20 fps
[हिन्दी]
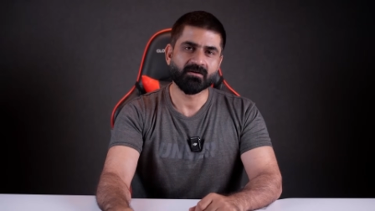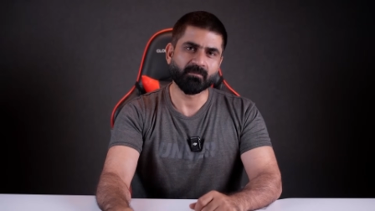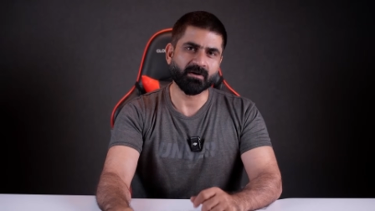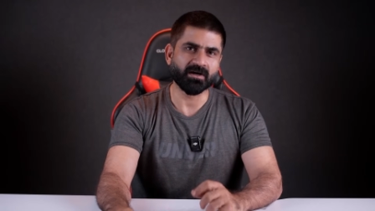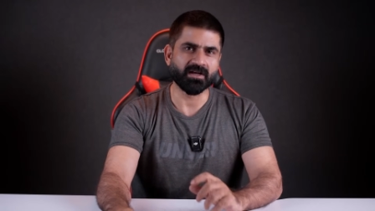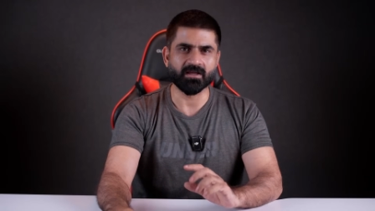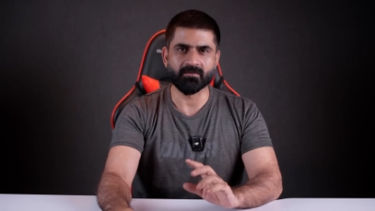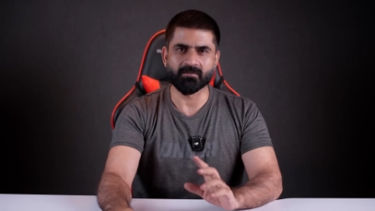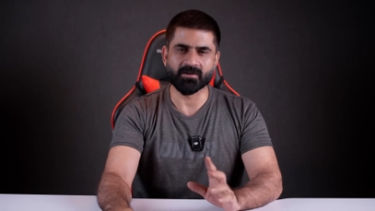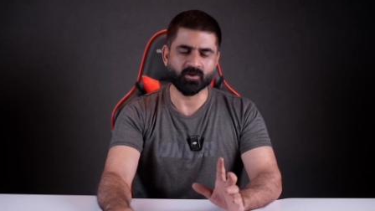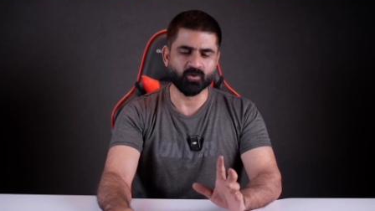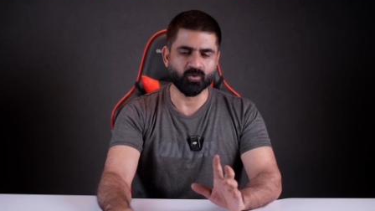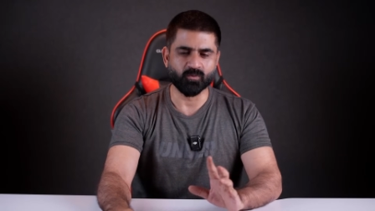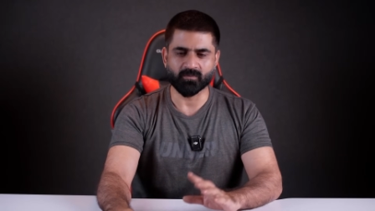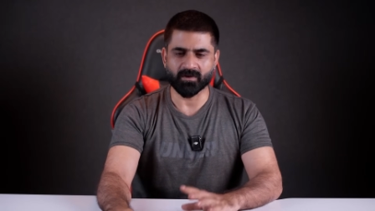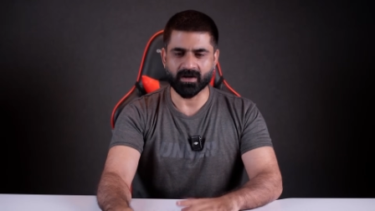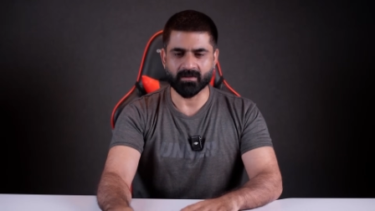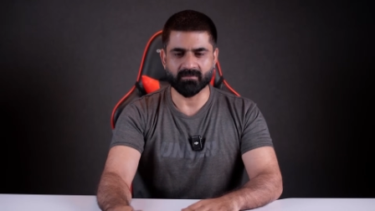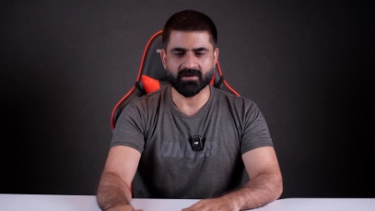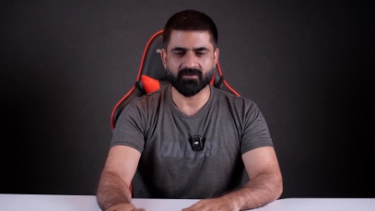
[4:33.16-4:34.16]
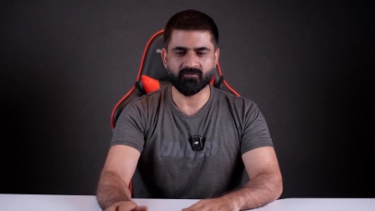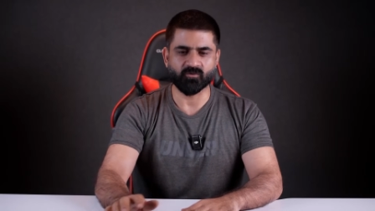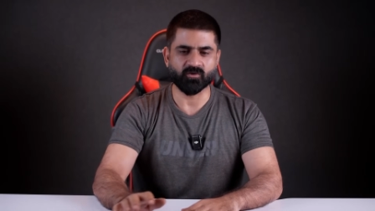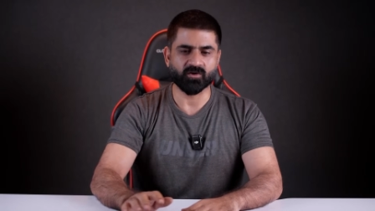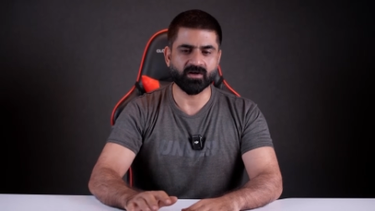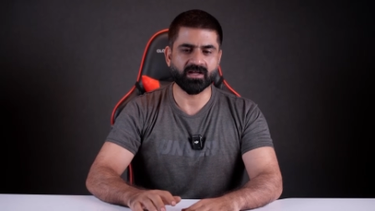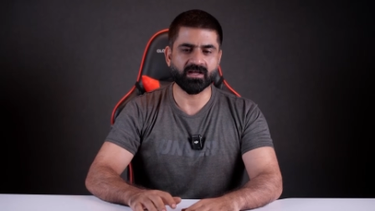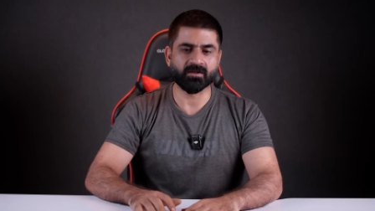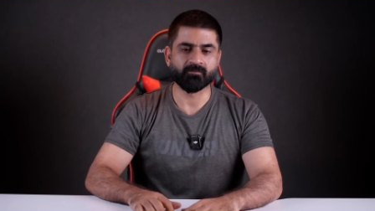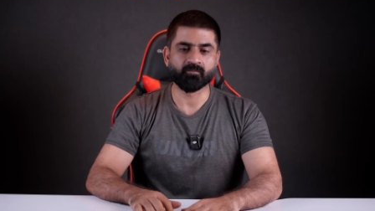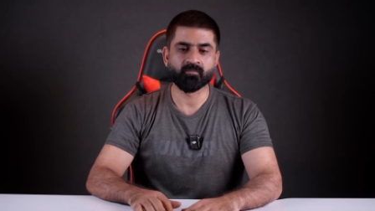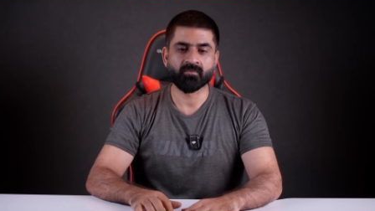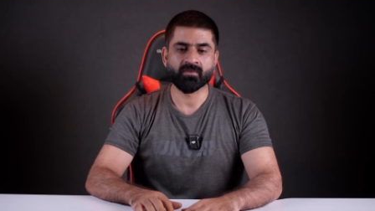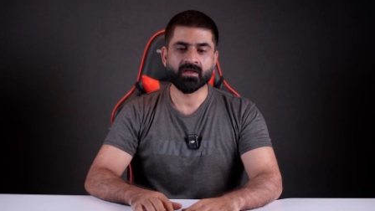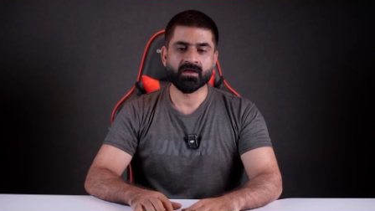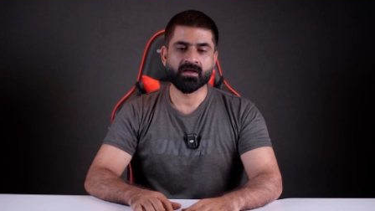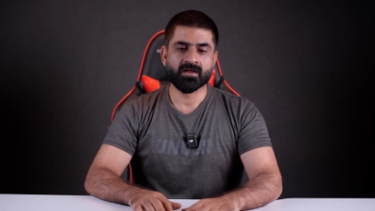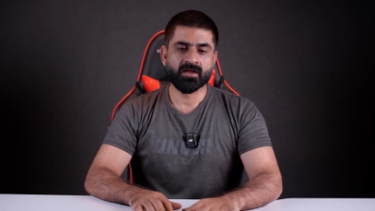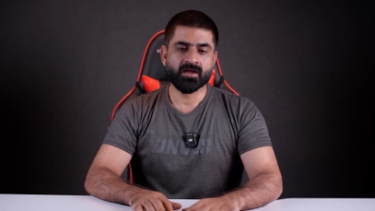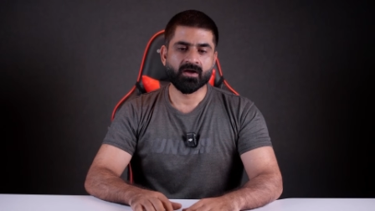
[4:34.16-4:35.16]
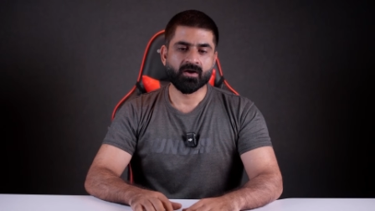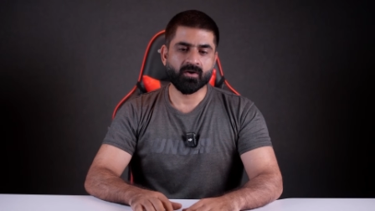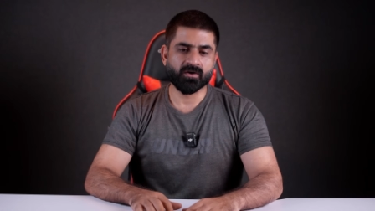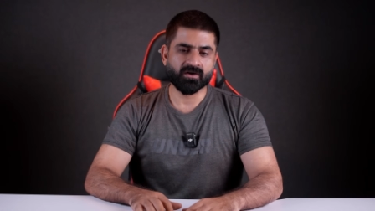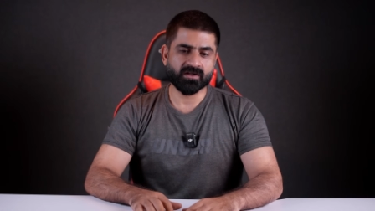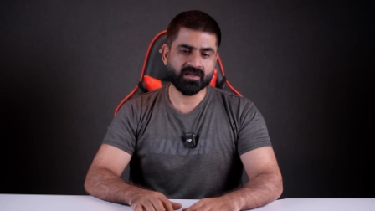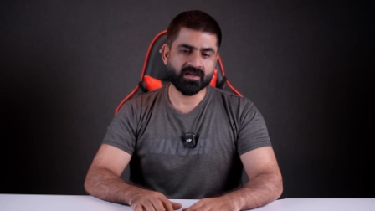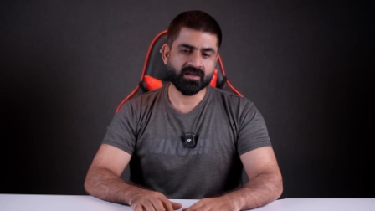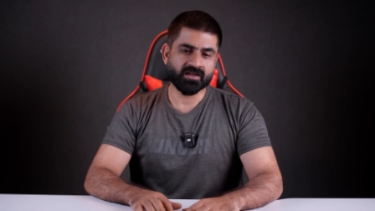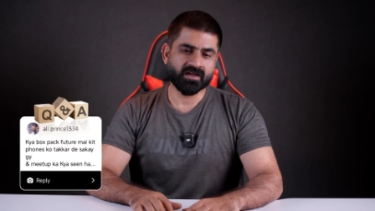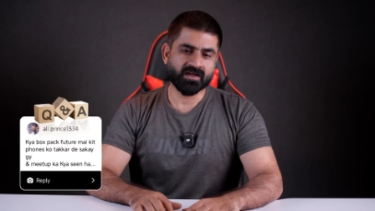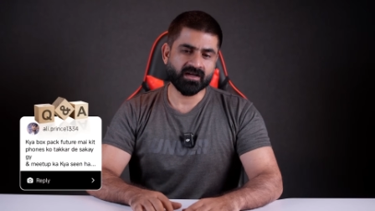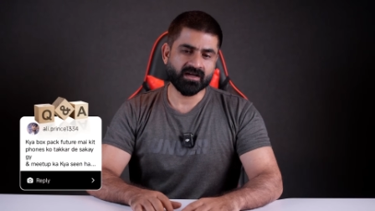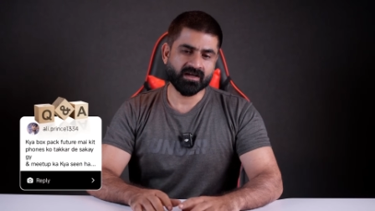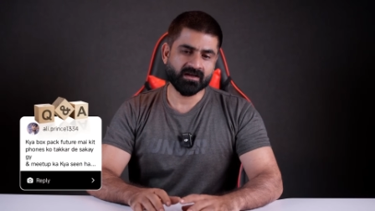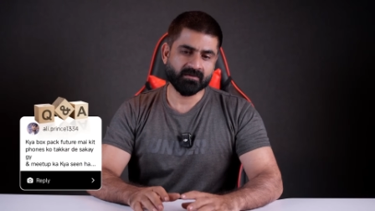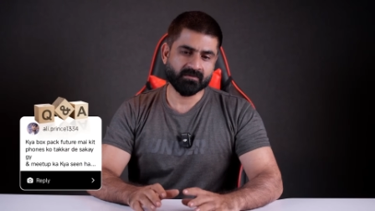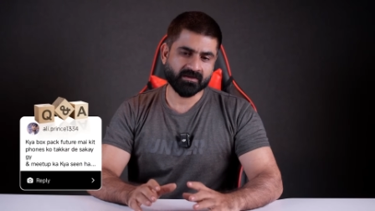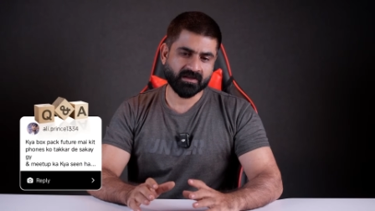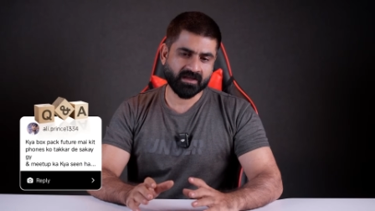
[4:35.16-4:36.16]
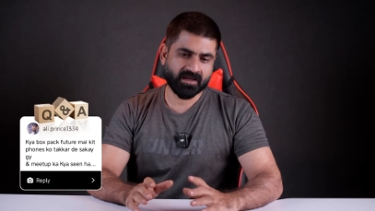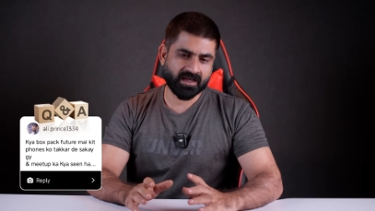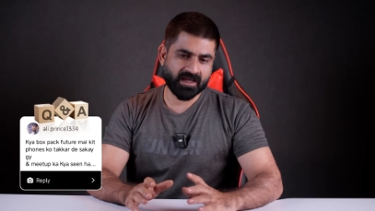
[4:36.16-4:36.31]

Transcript: बट ये मेरे दो प्राइमरी फ़ोन हैं ओके जी आ,